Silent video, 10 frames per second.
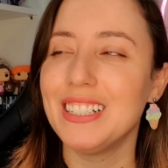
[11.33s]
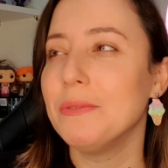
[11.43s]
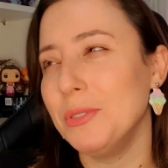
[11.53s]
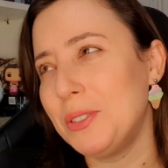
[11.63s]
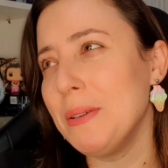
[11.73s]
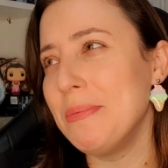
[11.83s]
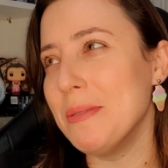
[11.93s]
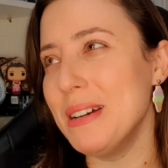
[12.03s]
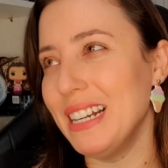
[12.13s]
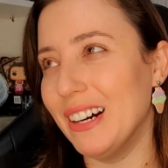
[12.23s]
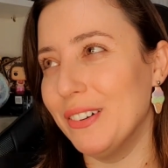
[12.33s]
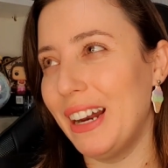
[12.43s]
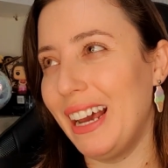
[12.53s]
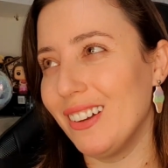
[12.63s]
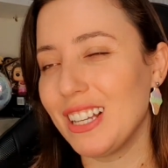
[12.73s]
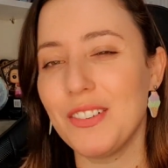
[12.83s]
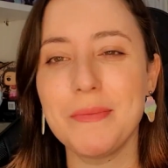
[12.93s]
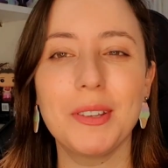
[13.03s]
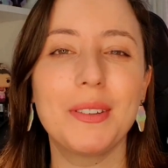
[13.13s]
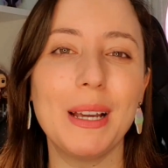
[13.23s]
Muito tempo também não, né? Eu tava
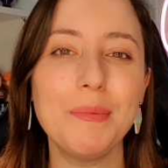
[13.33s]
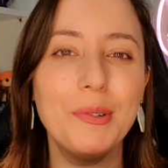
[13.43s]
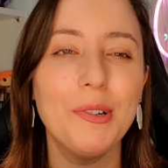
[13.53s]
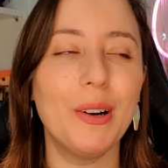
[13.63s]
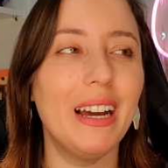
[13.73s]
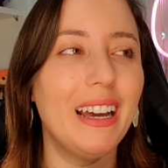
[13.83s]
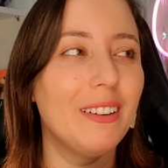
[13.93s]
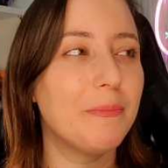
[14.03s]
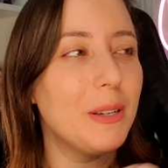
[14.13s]
muito tempo é,